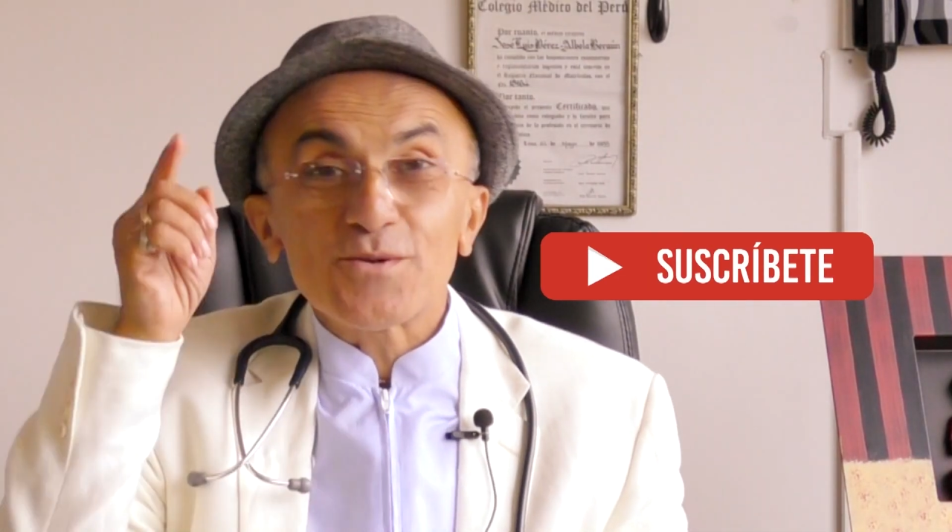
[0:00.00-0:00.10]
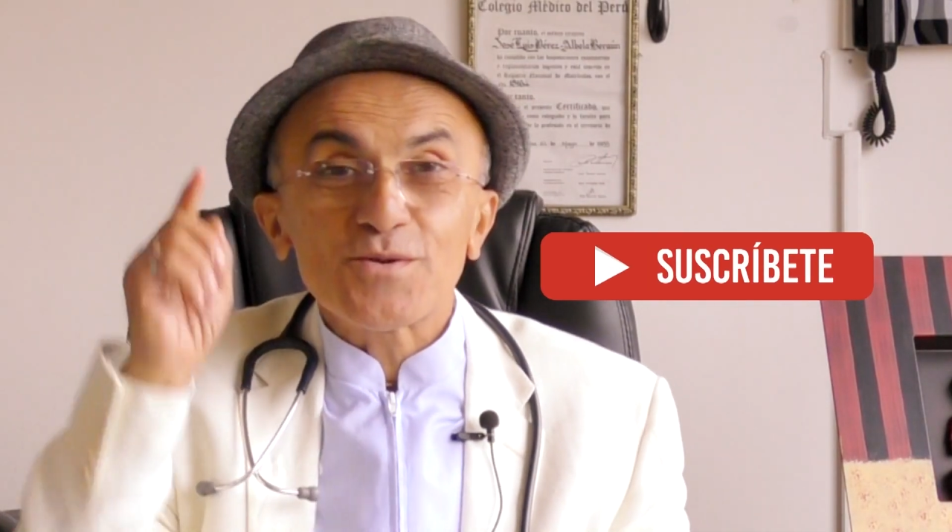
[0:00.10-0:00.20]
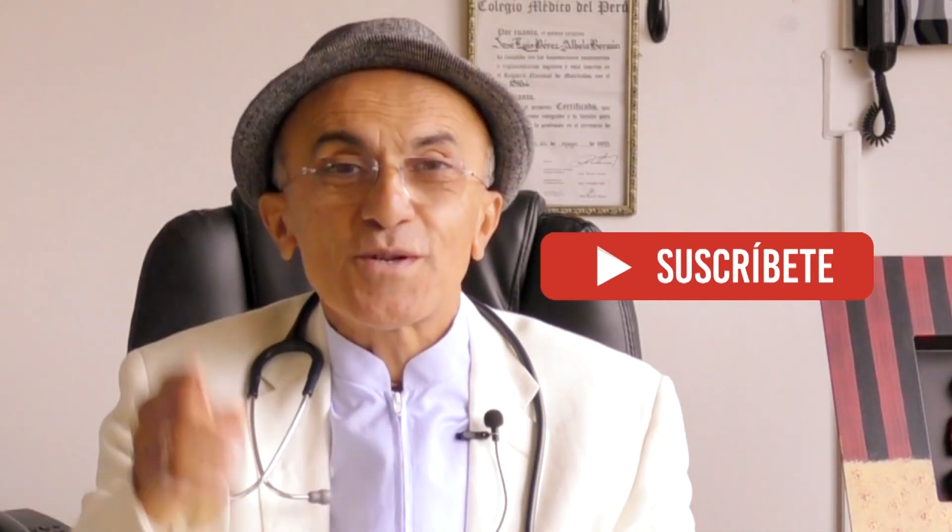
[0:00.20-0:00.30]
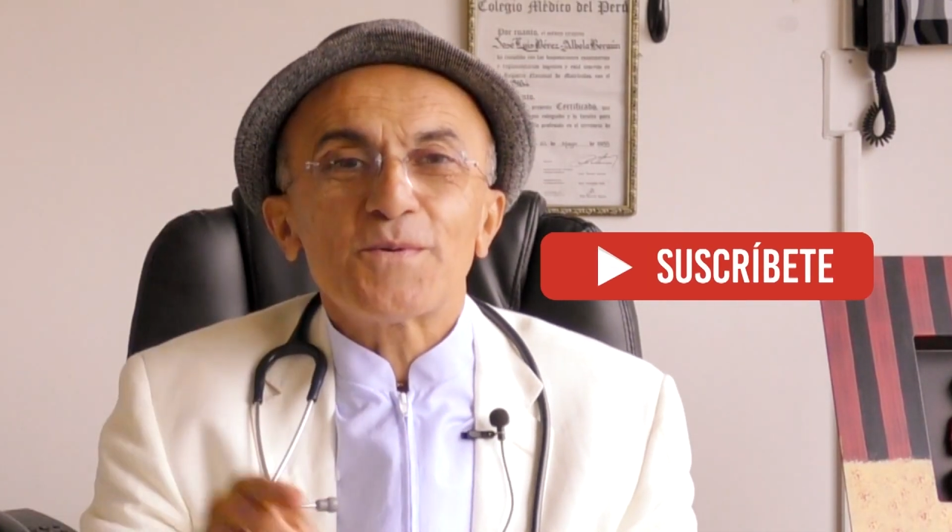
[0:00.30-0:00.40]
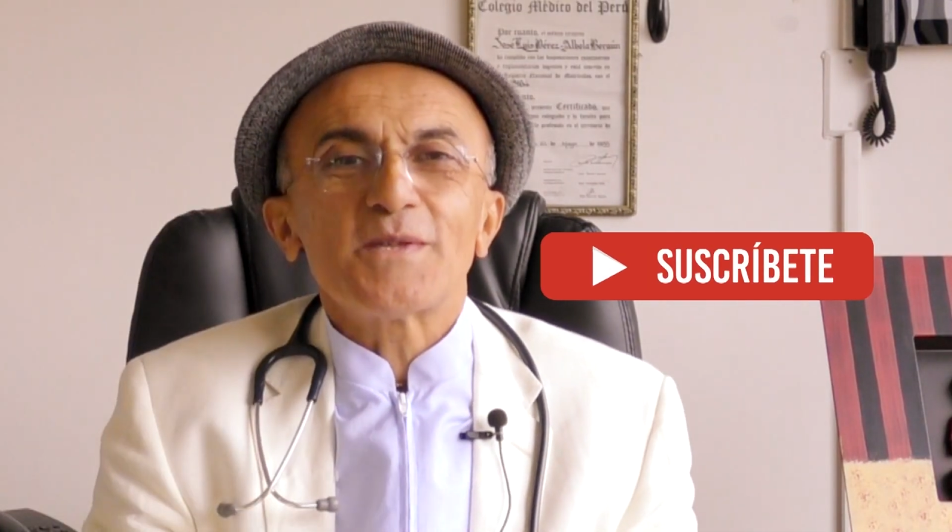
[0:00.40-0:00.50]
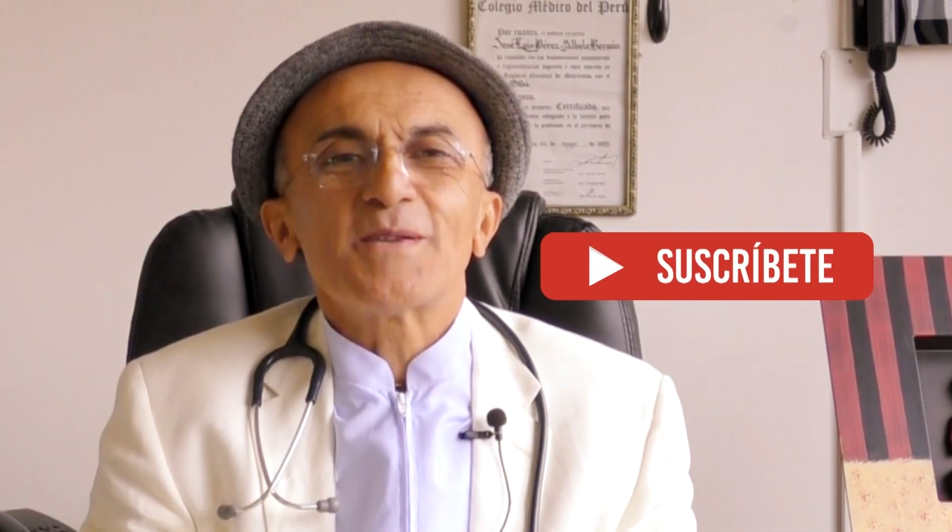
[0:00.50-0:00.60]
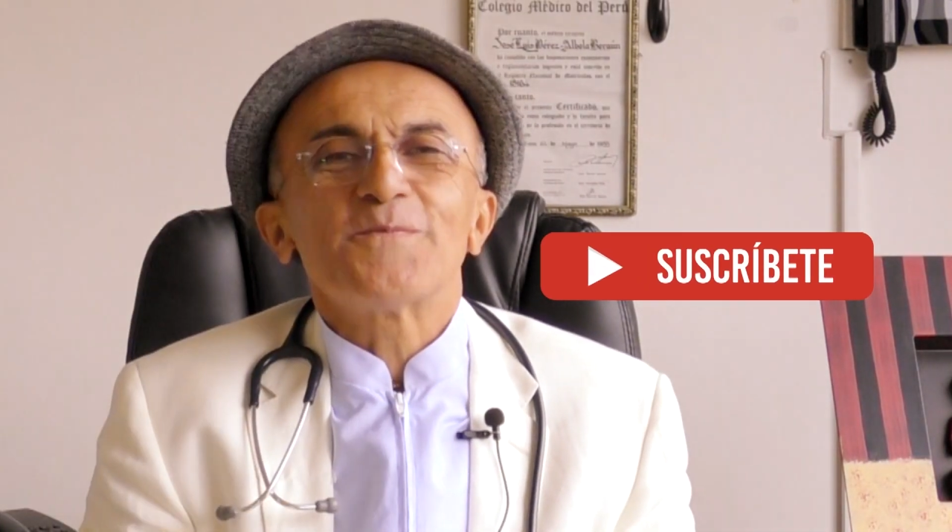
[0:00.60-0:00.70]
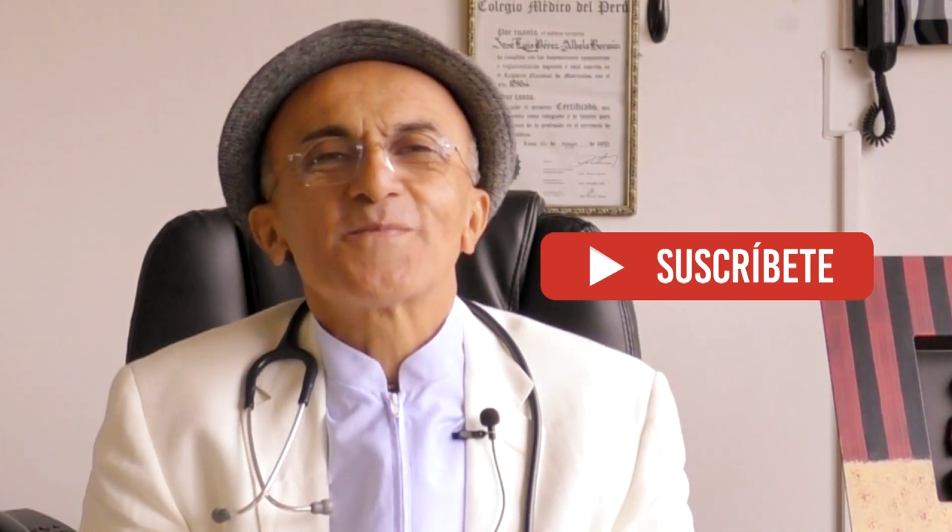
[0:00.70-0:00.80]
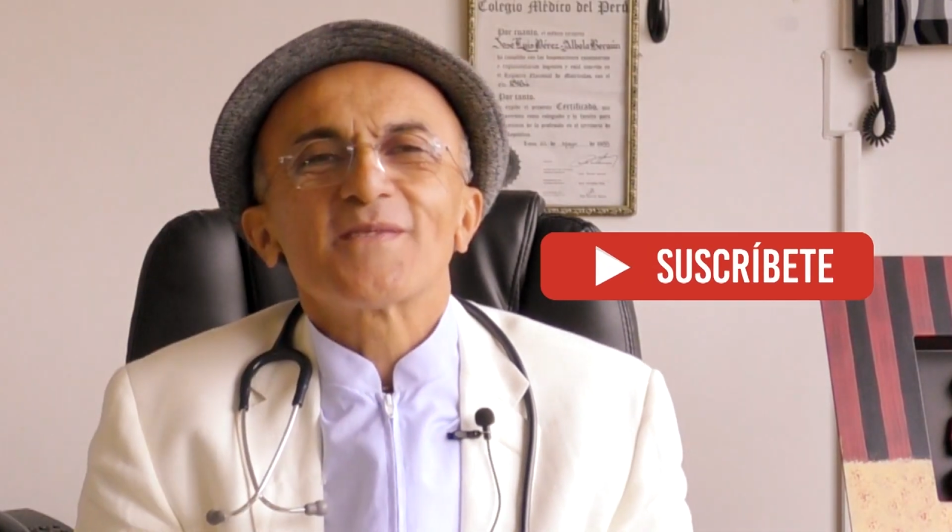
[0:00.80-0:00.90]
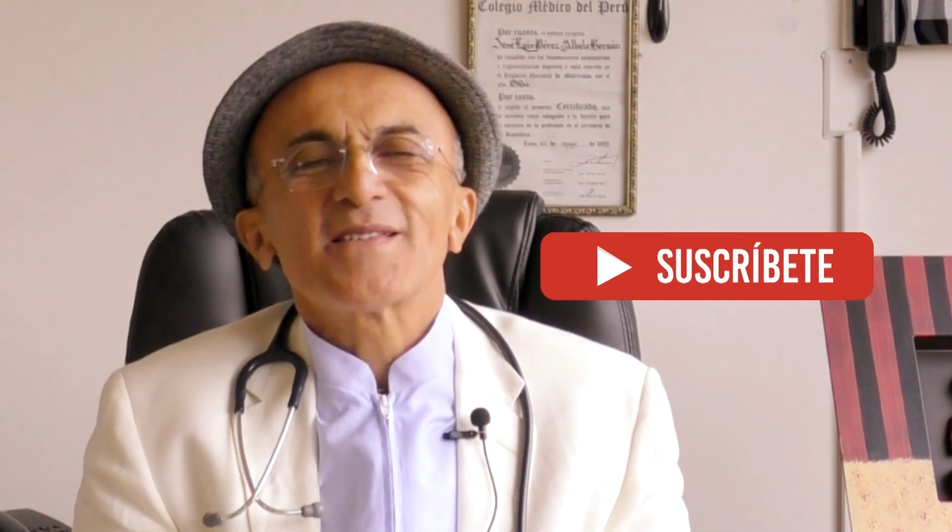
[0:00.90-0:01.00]
suscríbete.
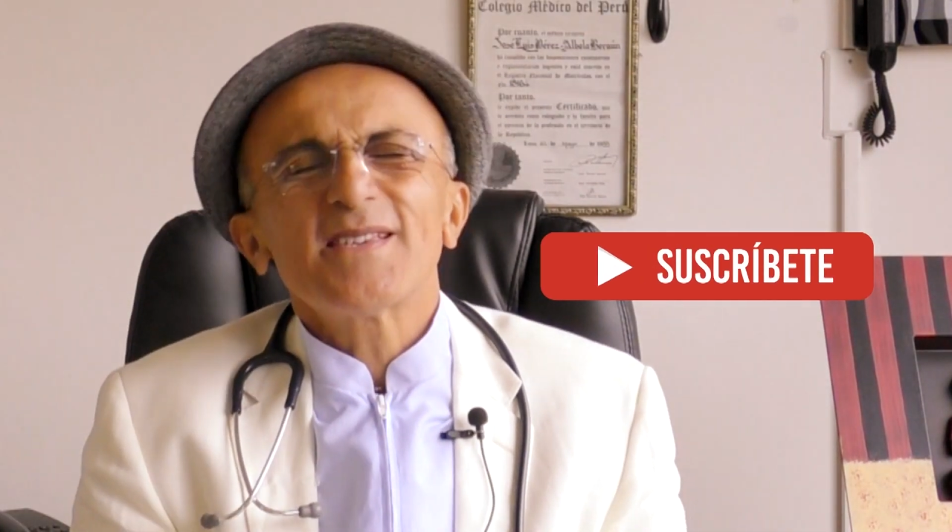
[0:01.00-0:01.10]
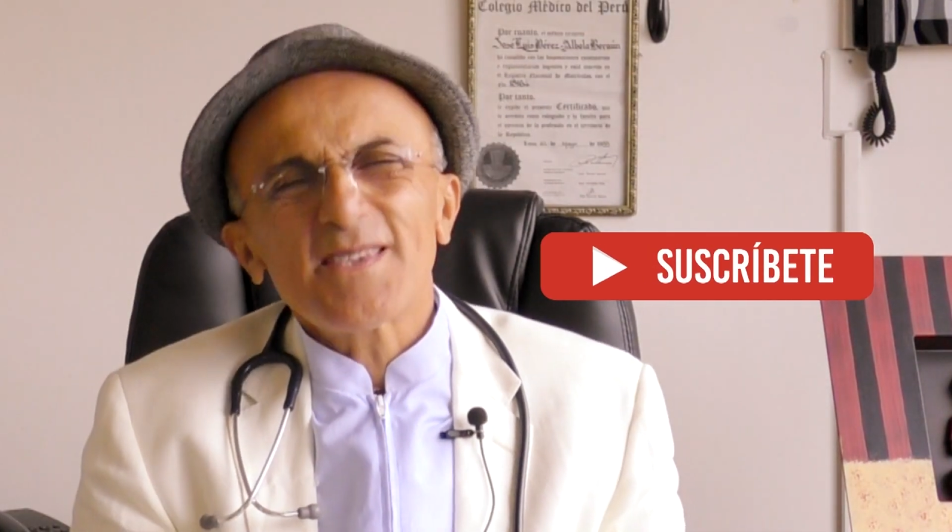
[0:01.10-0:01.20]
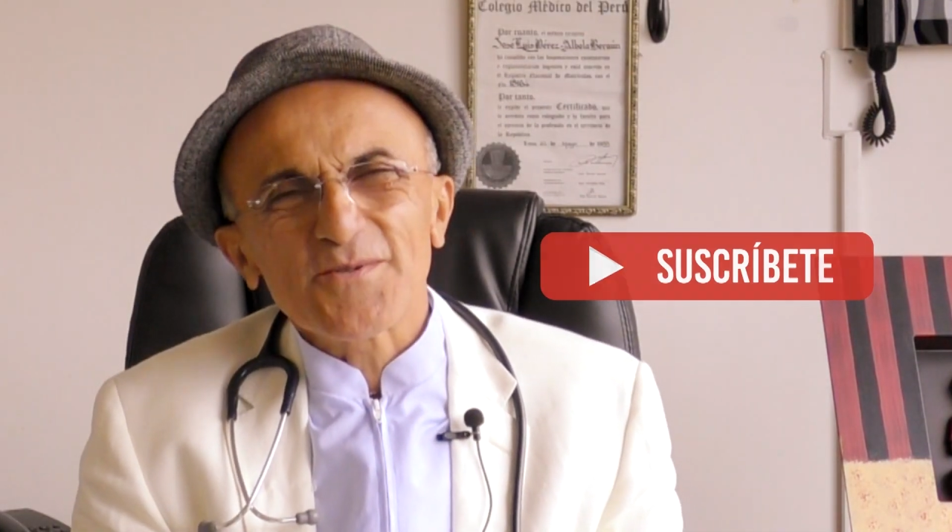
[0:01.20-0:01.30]
Si te